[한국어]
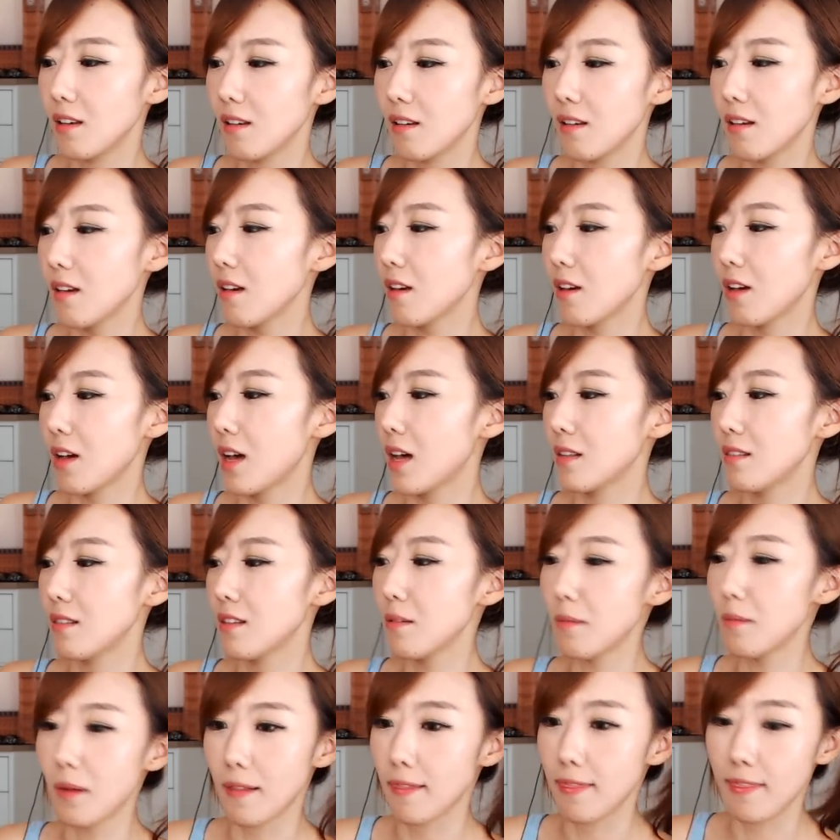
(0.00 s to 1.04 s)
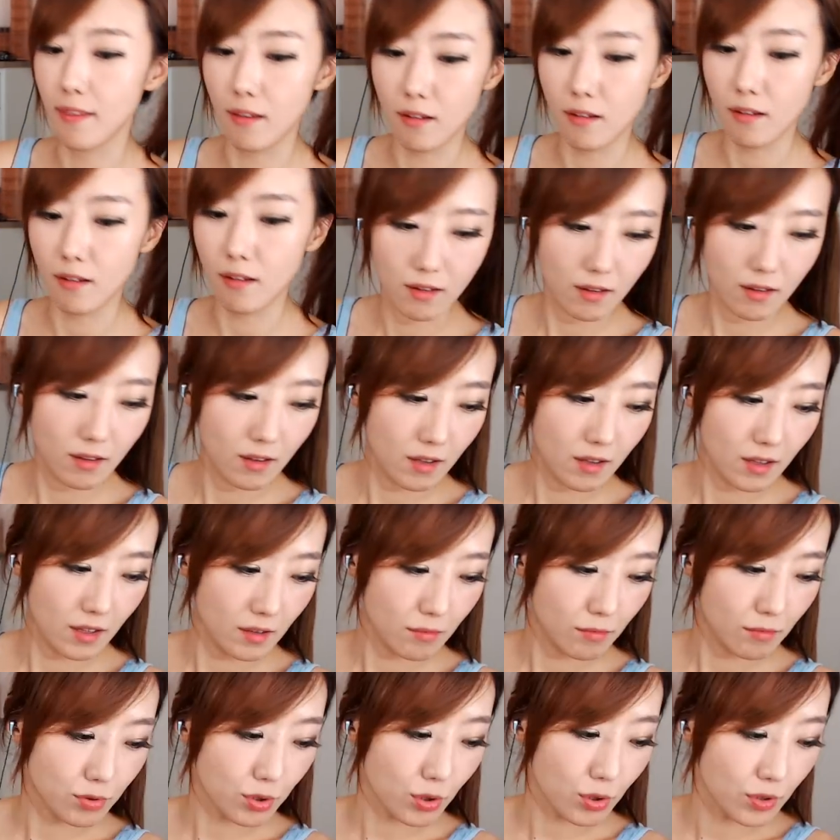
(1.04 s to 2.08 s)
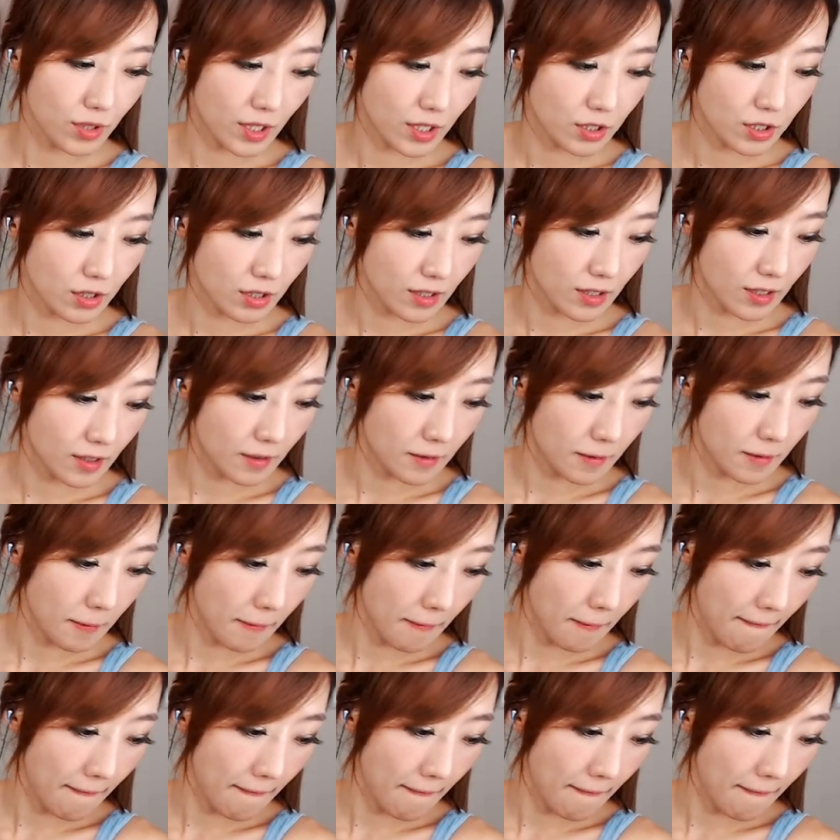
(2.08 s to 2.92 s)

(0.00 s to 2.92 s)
이게 안 되면 안 돼요. 무조건 내셔야 돼요.